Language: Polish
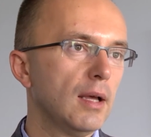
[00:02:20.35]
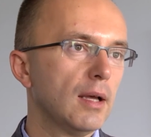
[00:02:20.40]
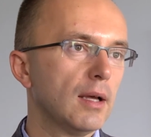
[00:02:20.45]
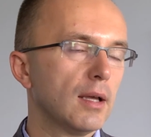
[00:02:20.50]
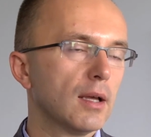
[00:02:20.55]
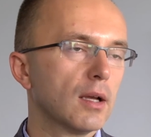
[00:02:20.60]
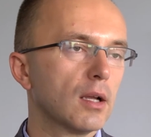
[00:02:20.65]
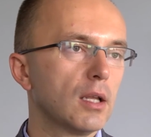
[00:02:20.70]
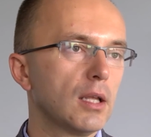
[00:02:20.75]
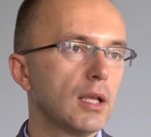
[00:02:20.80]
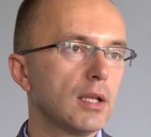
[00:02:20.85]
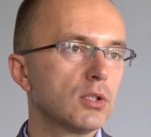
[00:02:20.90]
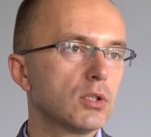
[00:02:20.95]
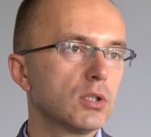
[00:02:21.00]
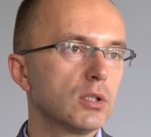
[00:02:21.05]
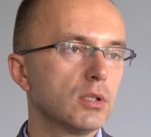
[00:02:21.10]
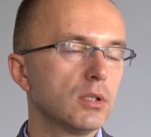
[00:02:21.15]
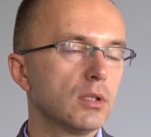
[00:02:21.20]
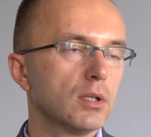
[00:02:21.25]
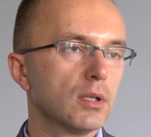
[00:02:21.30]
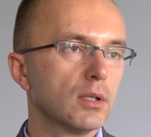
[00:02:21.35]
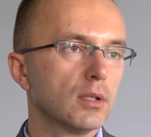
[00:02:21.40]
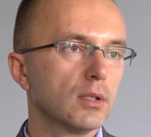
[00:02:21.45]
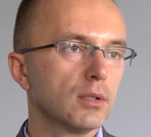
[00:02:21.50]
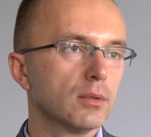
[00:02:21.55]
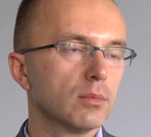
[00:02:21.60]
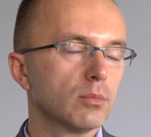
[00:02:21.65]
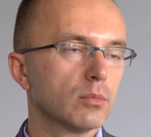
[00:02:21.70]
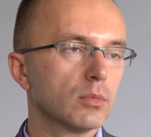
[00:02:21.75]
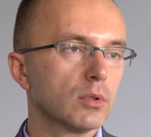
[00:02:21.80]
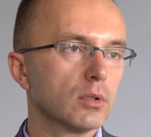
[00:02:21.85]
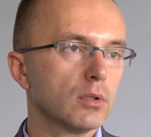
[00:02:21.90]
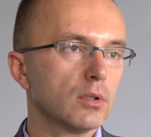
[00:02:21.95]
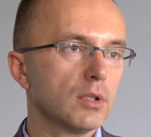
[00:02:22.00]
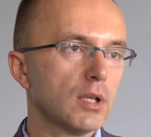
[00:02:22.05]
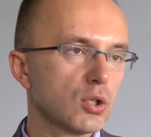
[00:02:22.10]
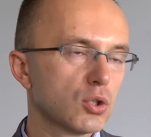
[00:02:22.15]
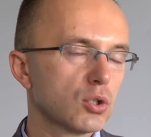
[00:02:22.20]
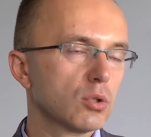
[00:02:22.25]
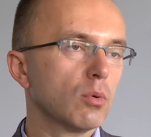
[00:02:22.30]
E, klienci e,
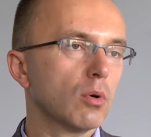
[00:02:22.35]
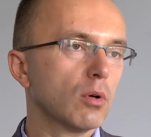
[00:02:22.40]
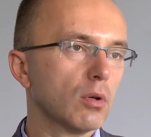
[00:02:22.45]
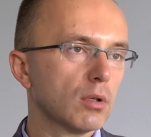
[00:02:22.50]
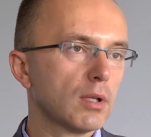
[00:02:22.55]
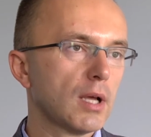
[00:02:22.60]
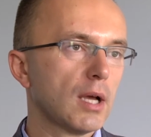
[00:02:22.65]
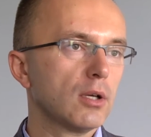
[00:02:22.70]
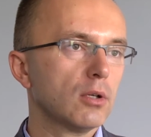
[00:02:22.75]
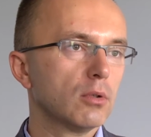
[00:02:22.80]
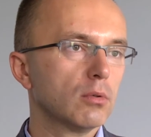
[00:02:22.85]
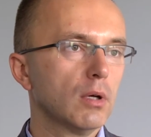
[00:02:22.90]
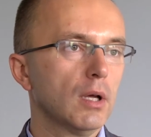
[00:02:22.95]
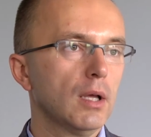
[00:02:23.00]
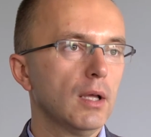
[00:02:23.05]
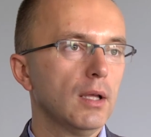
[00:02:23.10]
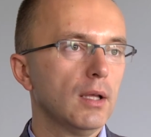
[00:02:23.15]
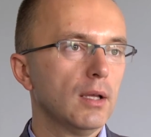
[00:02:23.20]
jeżdżą, oglądają,